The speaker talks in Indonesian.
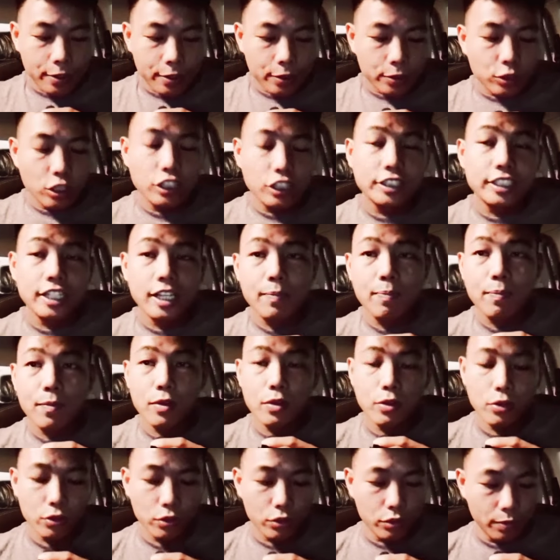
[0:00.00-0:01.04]
Joseph
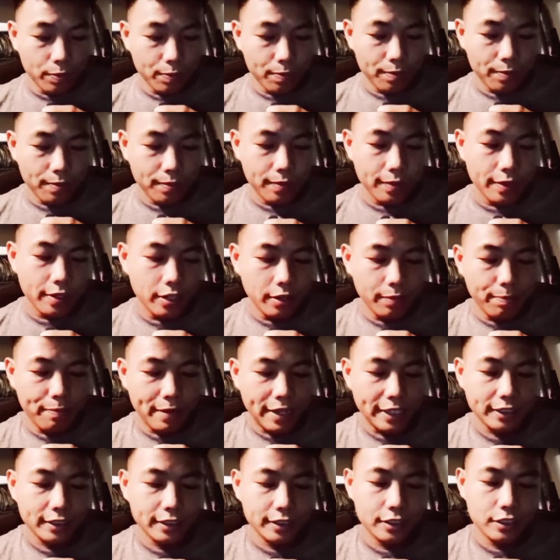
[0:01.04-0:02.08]
Kurup
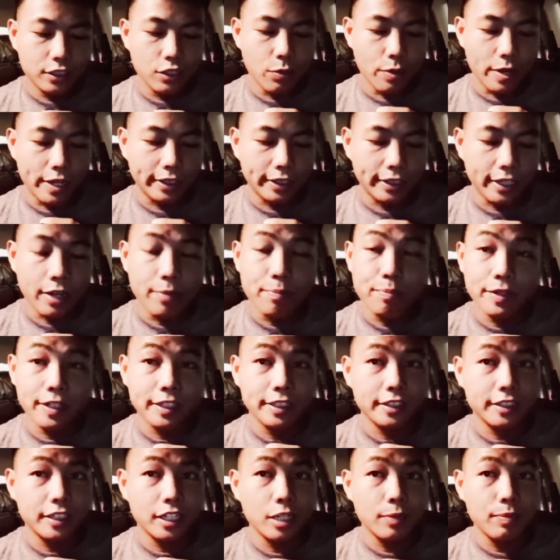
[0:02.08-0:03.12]
lepas jawatan
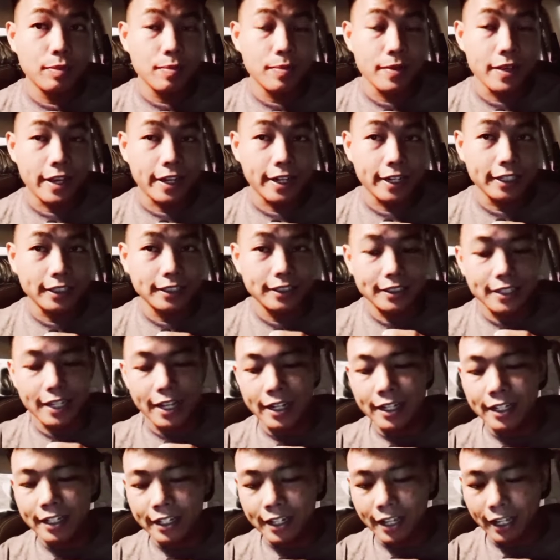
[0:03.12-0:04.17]
presiden PBRS
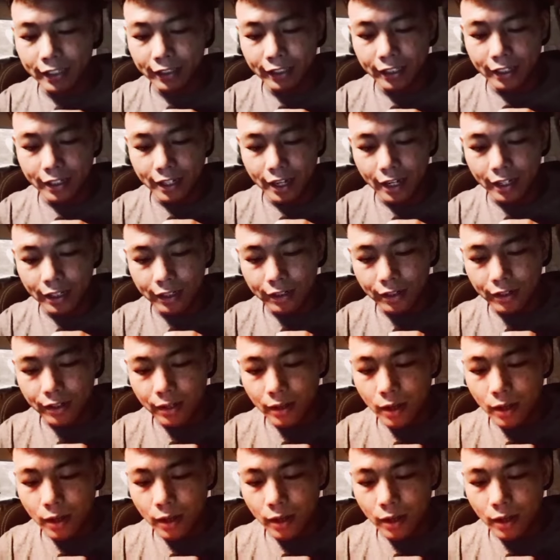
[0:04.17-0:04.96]
dan digantikan